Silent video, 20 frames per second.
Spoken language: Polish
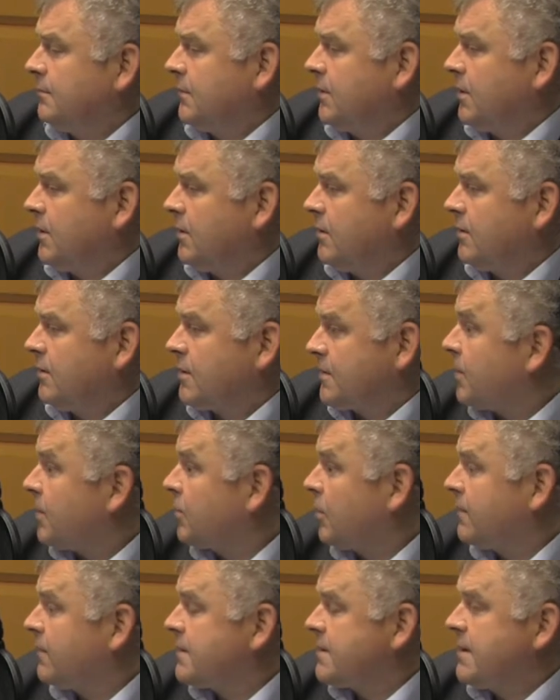to
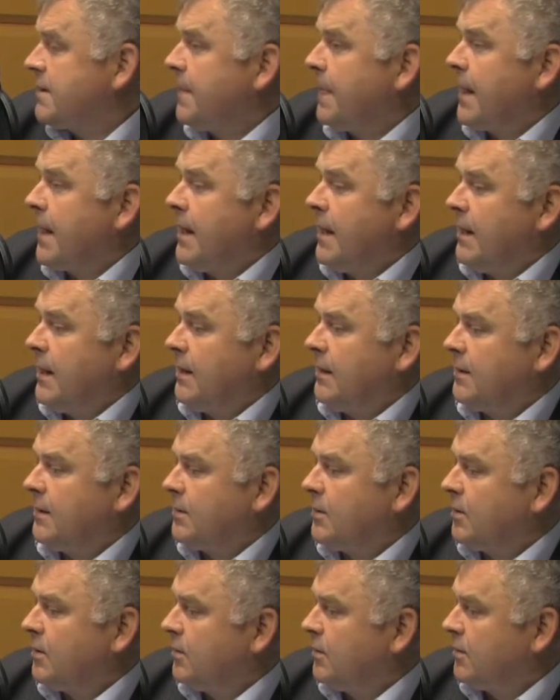sportowcy
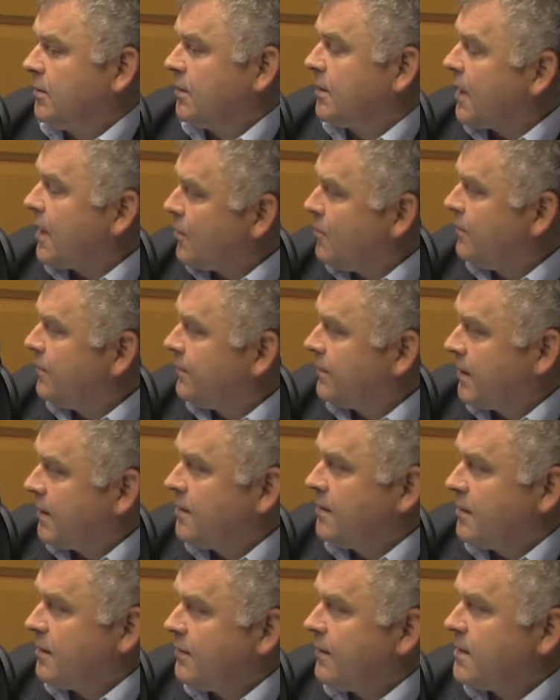to Kraków
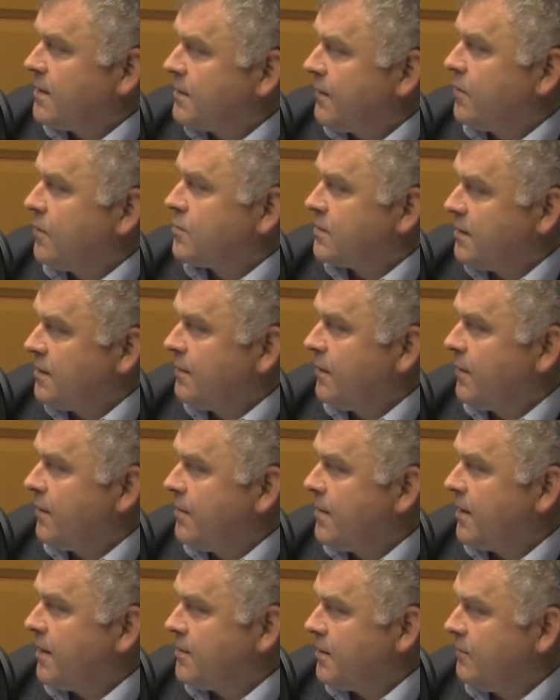wtedy rywalizował z
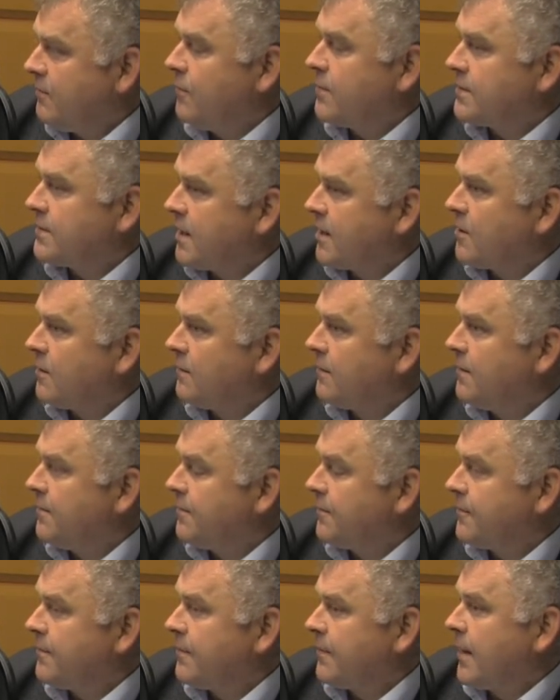Lwowem, a nie Lwów z Krakowem.
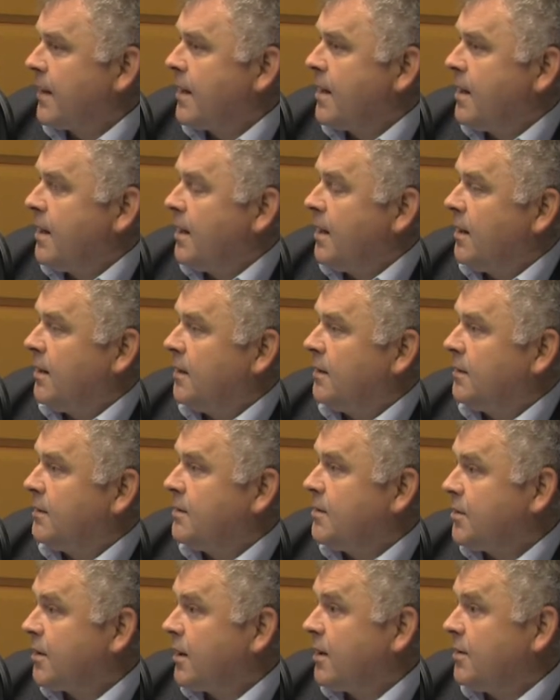E,
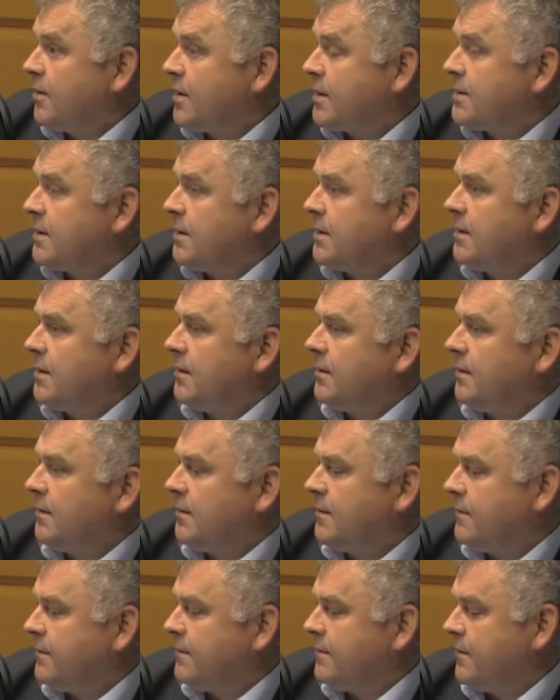dzisiaj no niestety
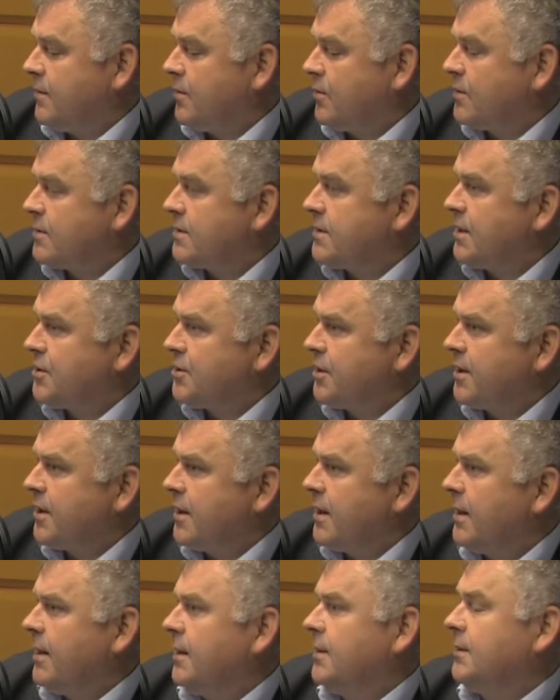w wyniku
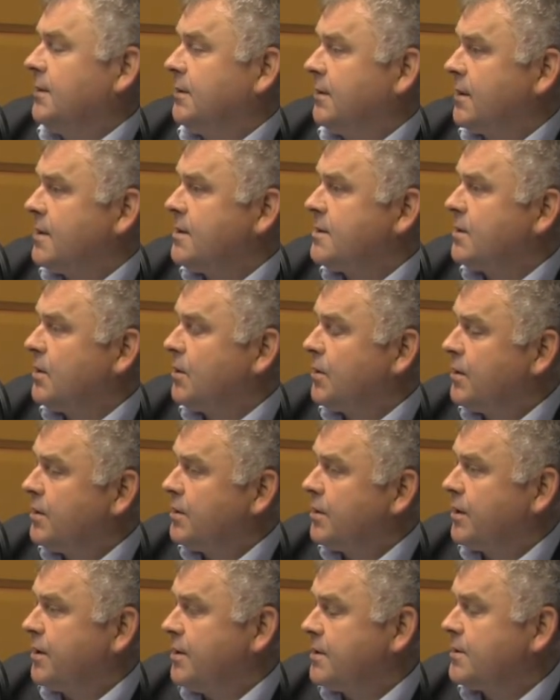zdarzeń e, historii,
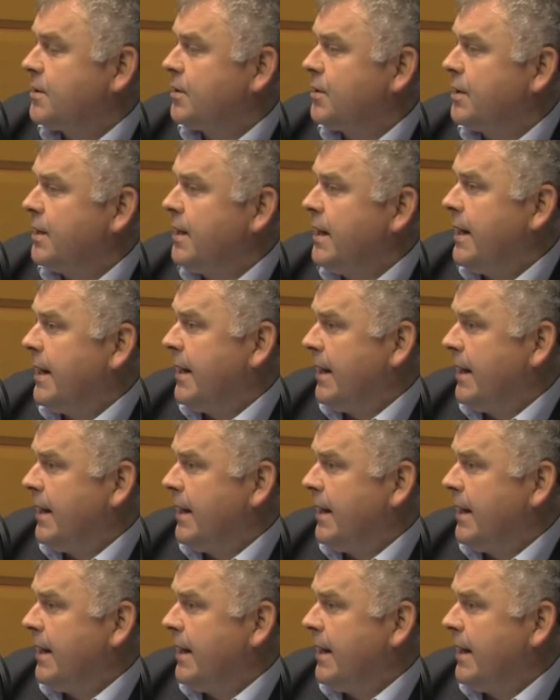historii